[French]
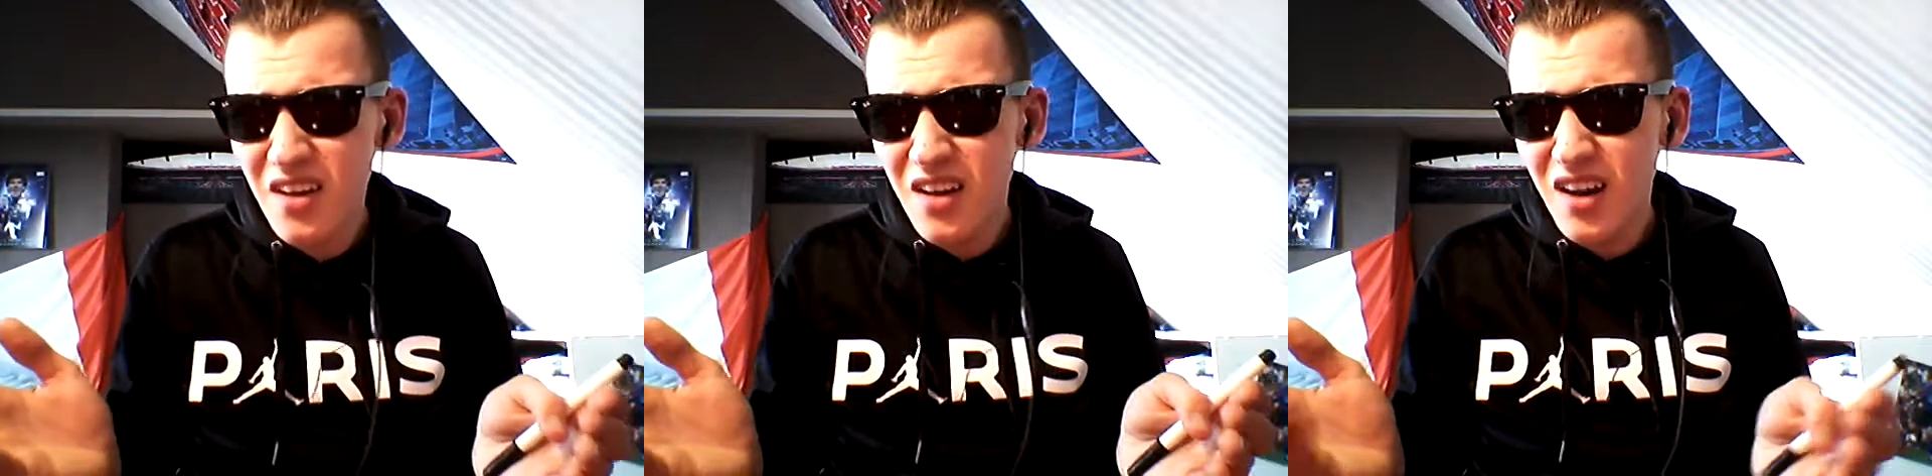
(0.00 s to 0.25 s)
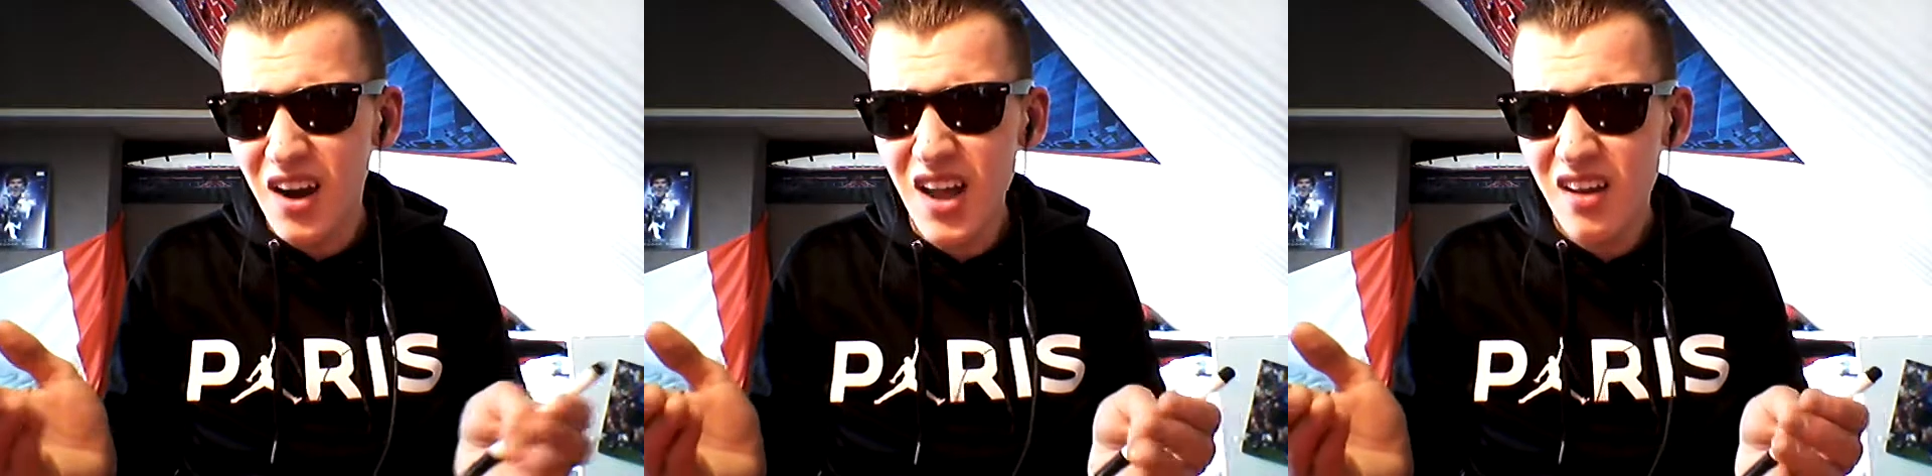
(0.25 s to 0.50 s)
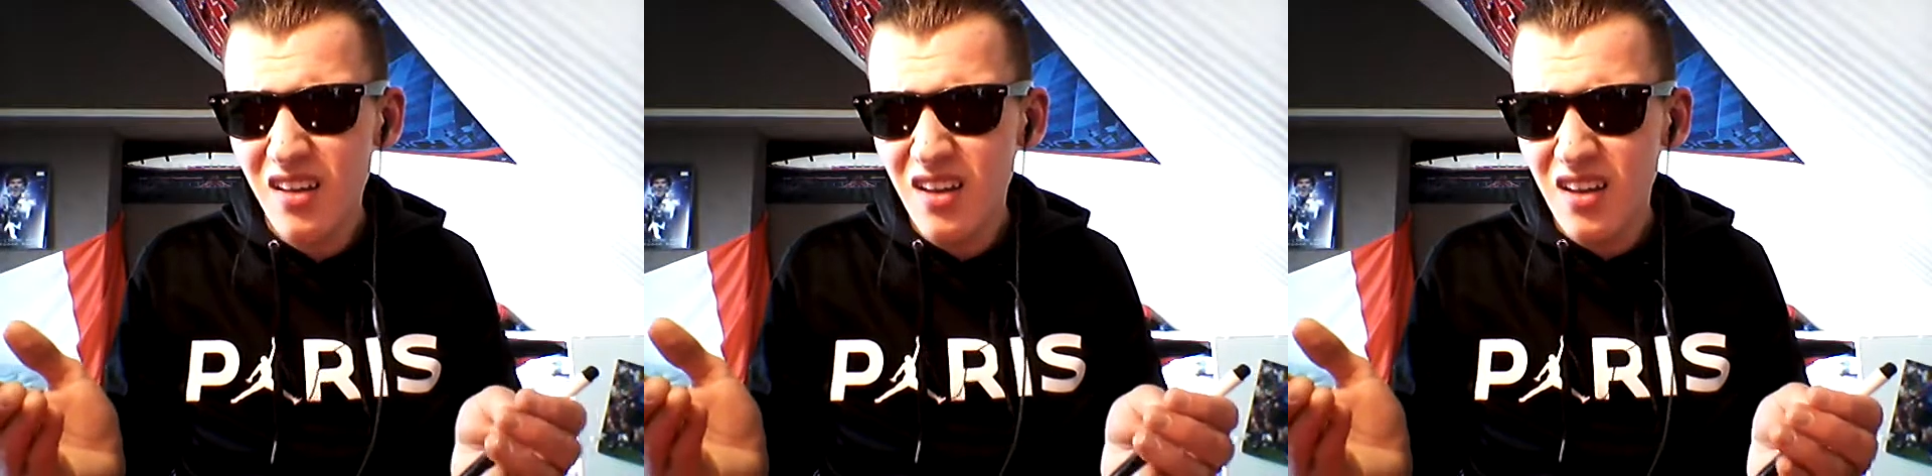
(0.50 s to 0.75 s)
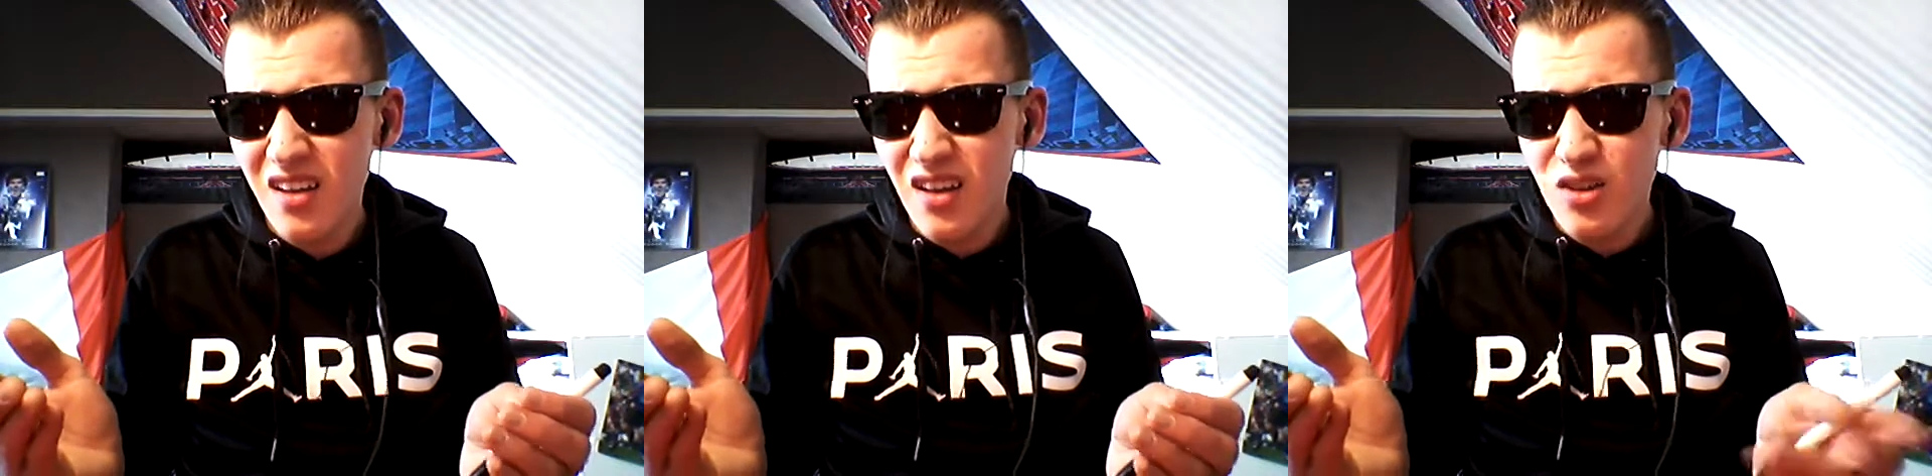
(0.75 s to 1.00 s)
Voilà.
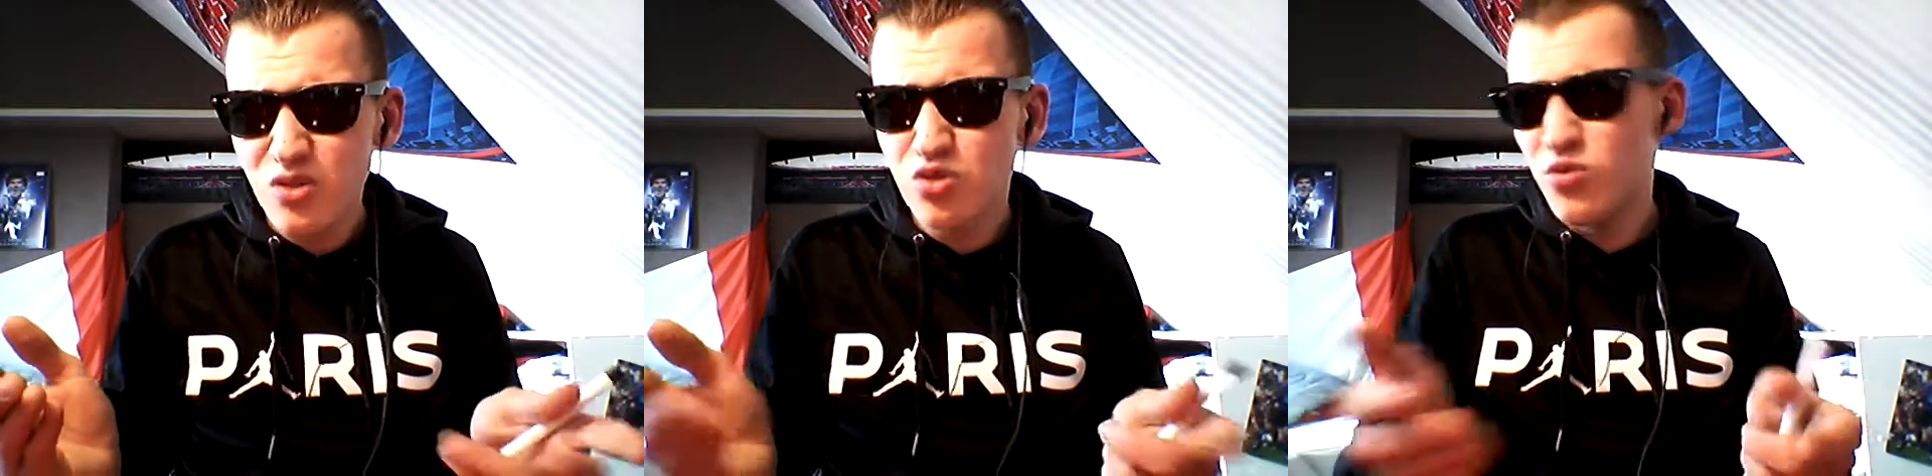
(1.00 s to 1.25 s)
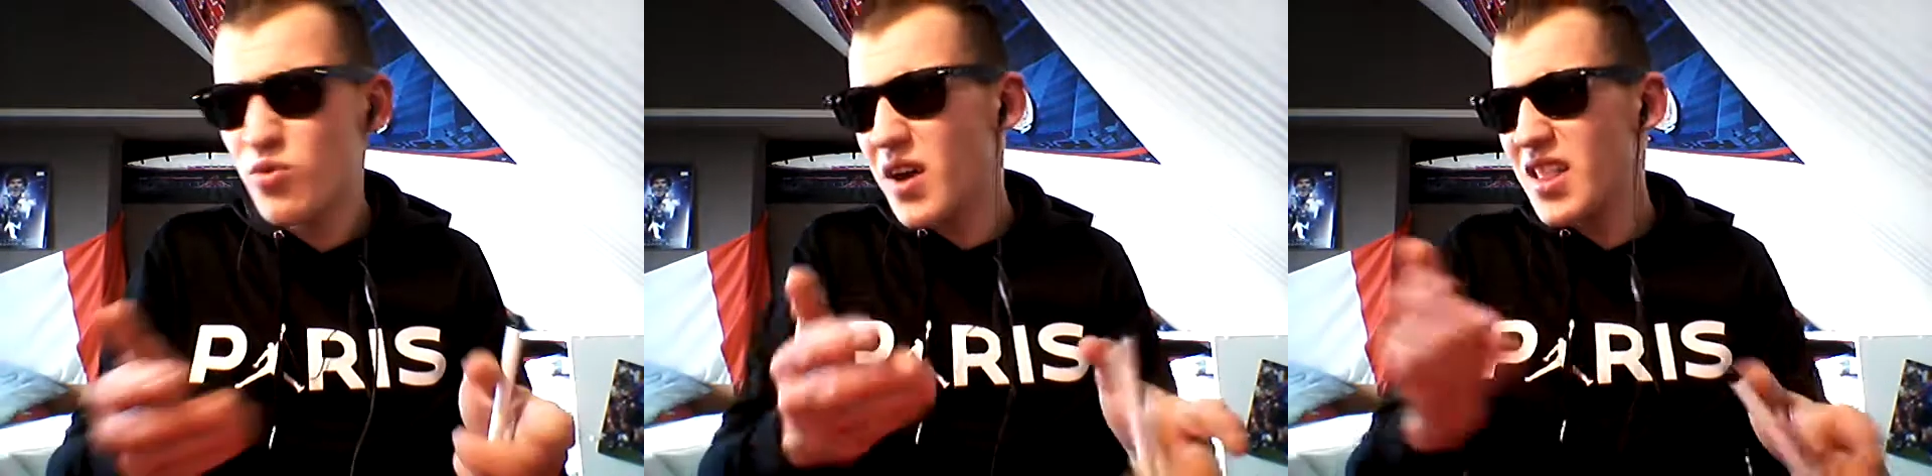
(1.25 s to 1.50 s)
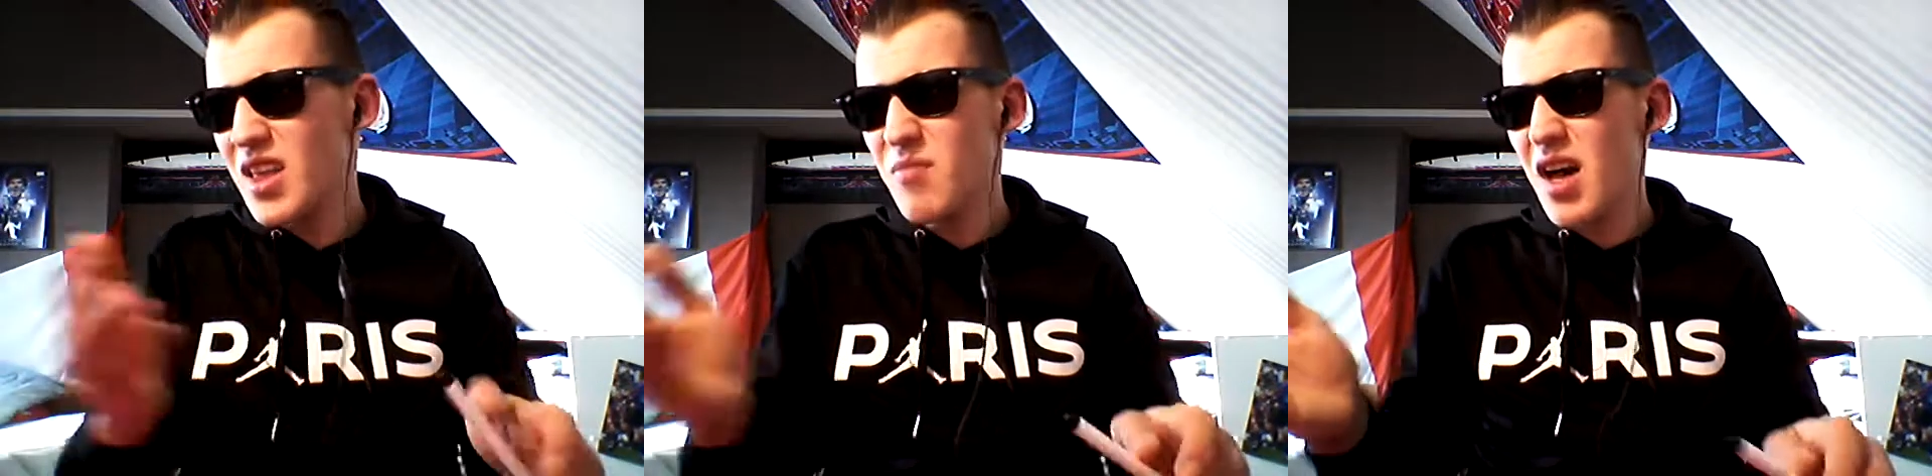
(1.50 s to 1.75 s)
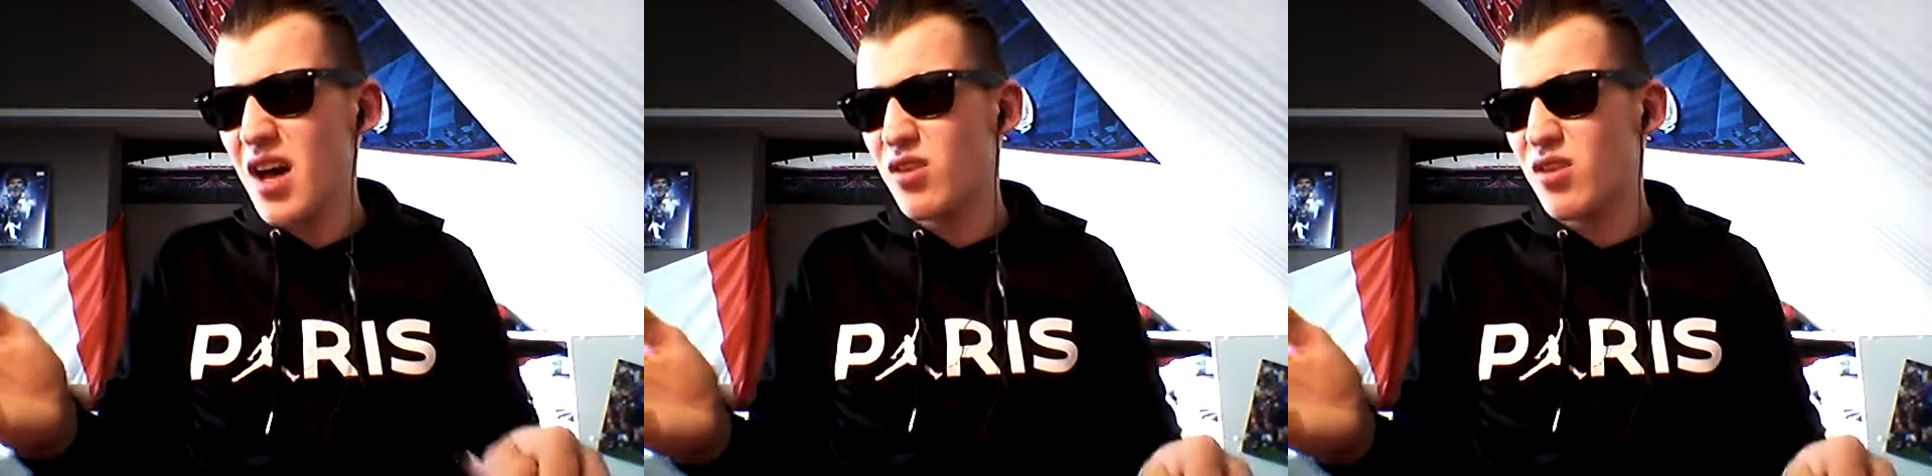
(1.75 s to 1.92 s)
Tu vois Neymar,